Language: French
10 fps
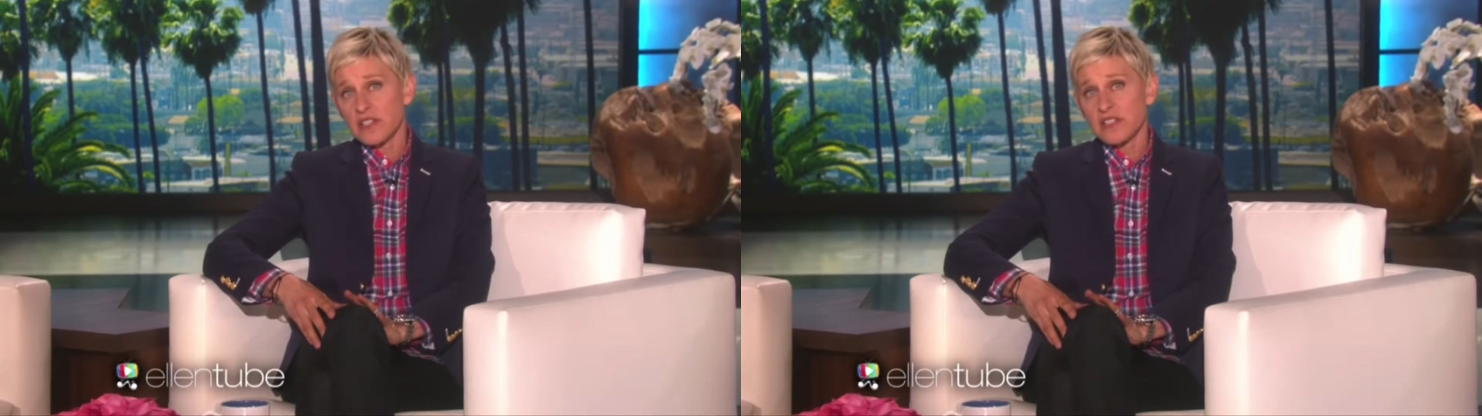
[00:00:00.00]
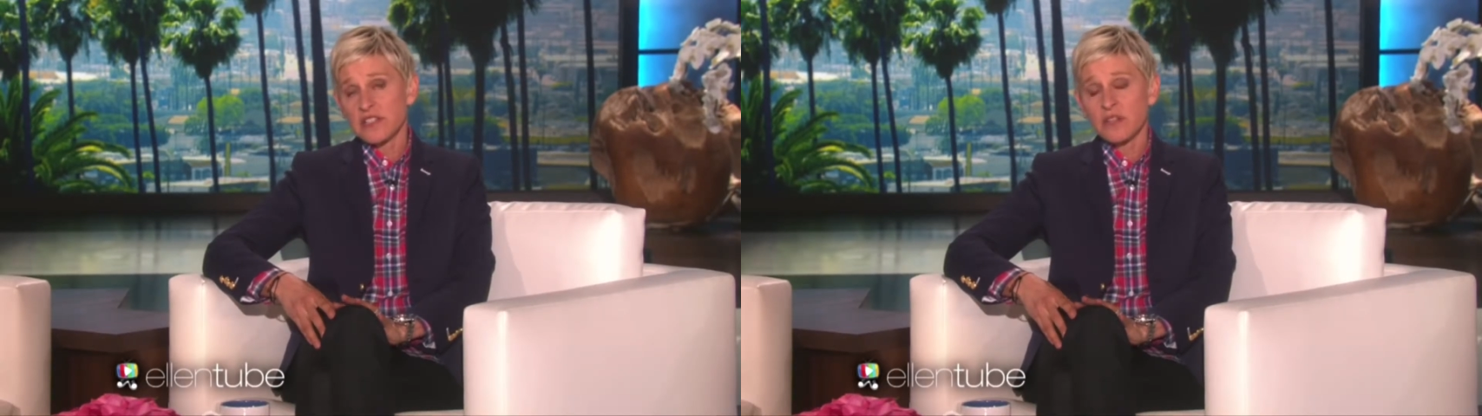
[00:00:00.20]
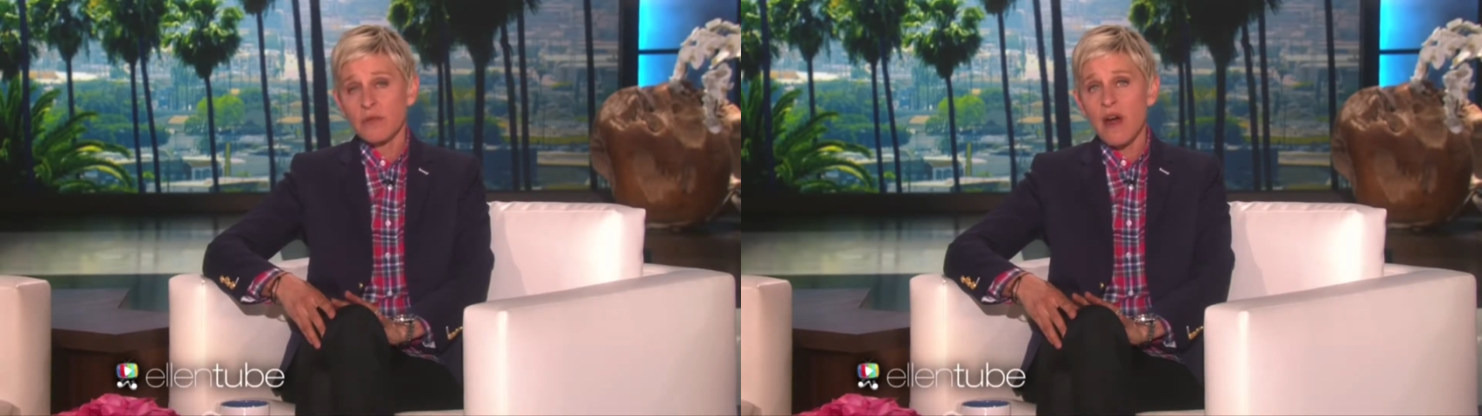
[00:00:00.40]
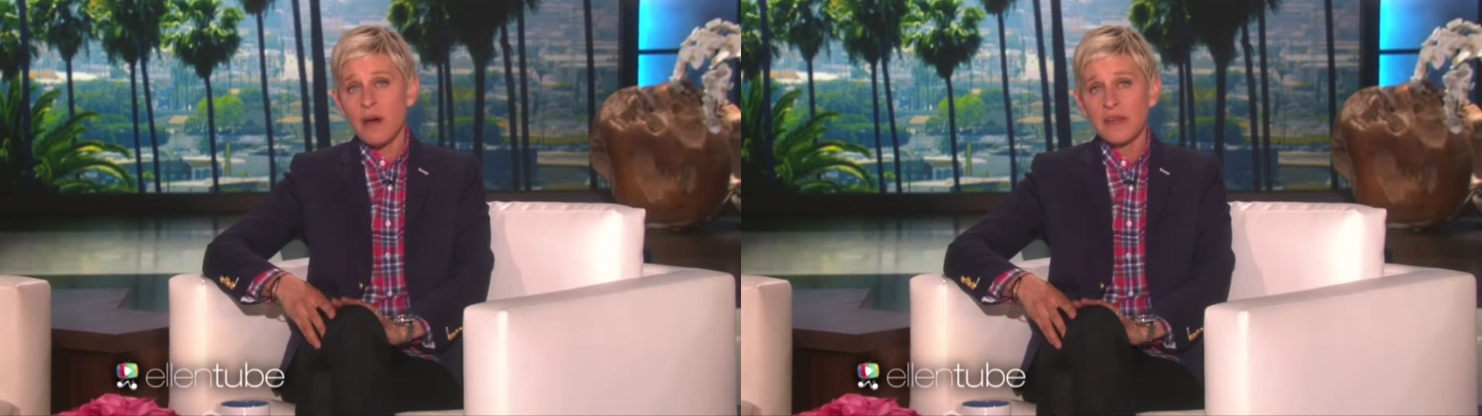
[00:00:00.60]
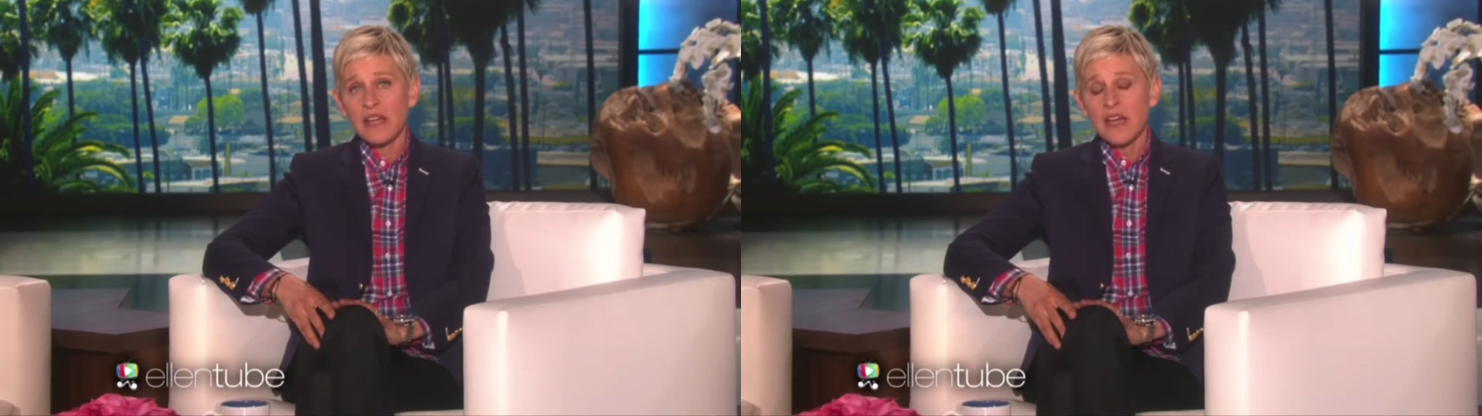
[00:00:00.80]
C'est juste un
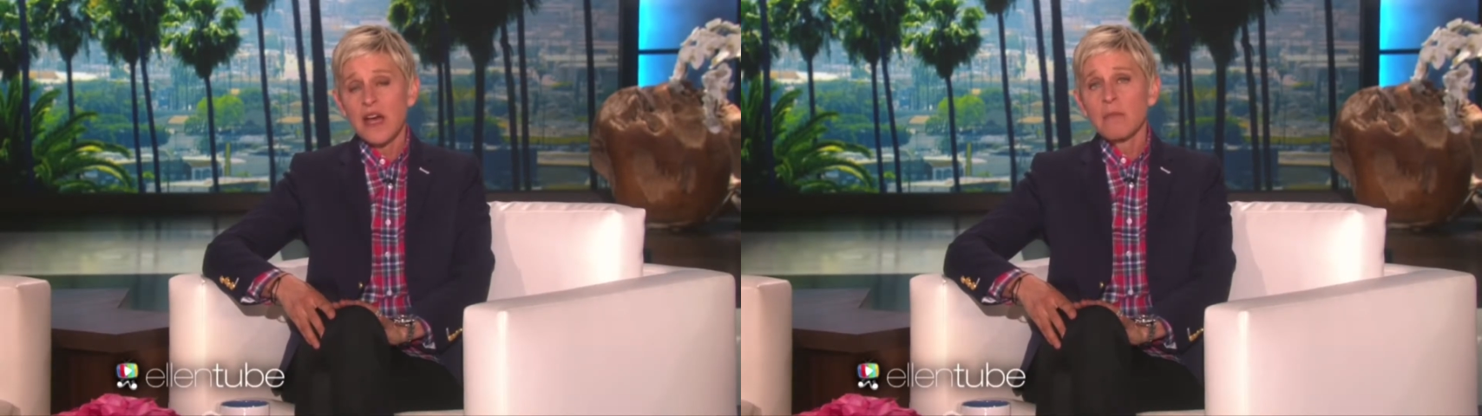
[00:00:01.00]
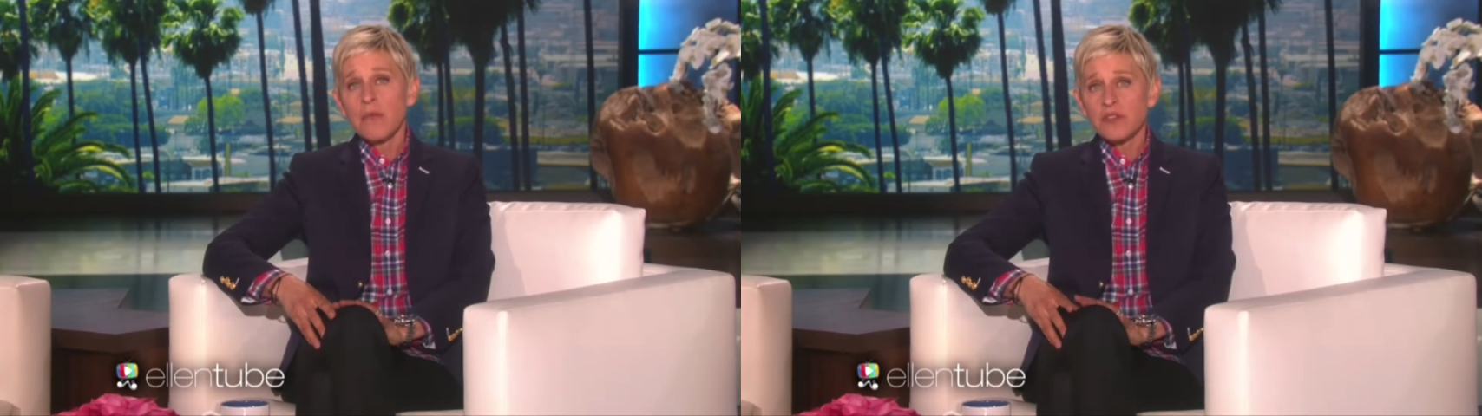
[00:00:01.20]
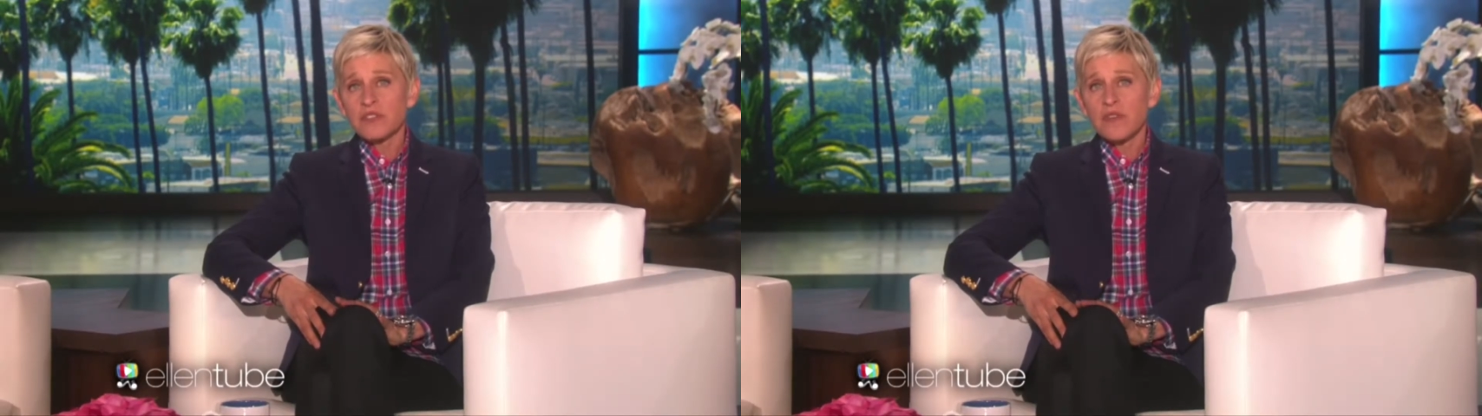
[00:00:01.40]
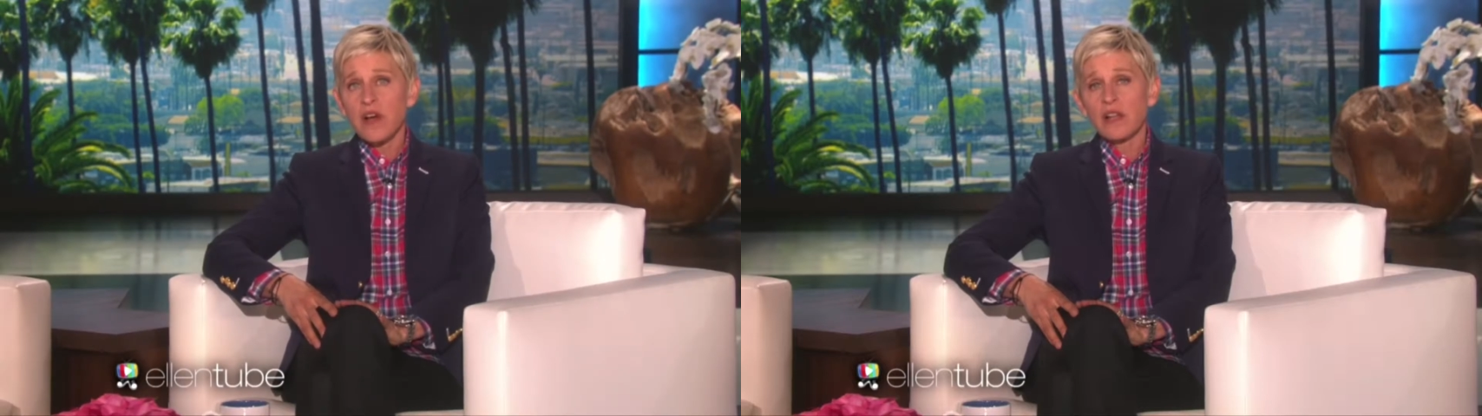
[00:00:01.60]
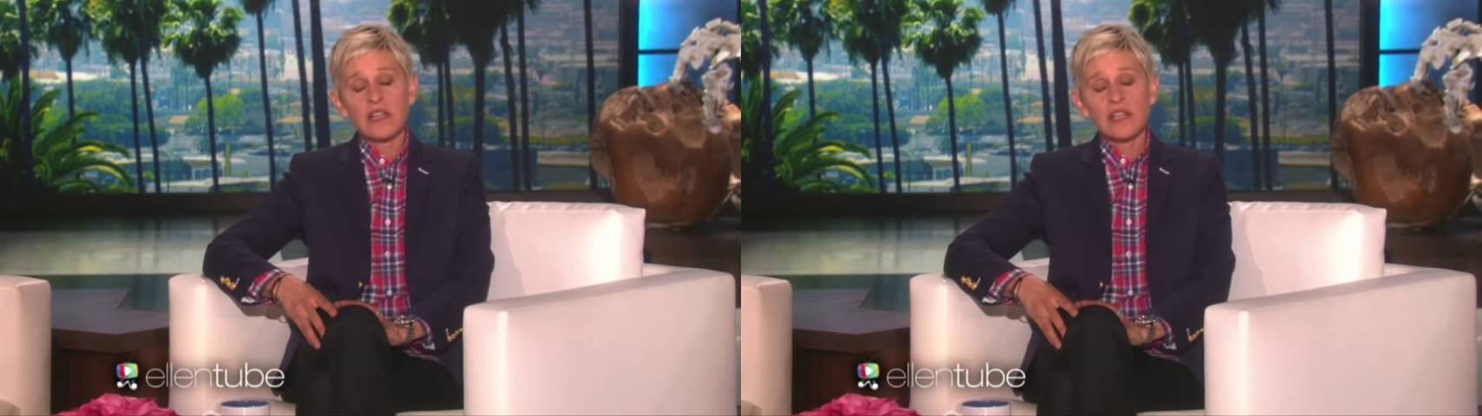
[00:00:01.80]
papier peint qu'on a mis dessus.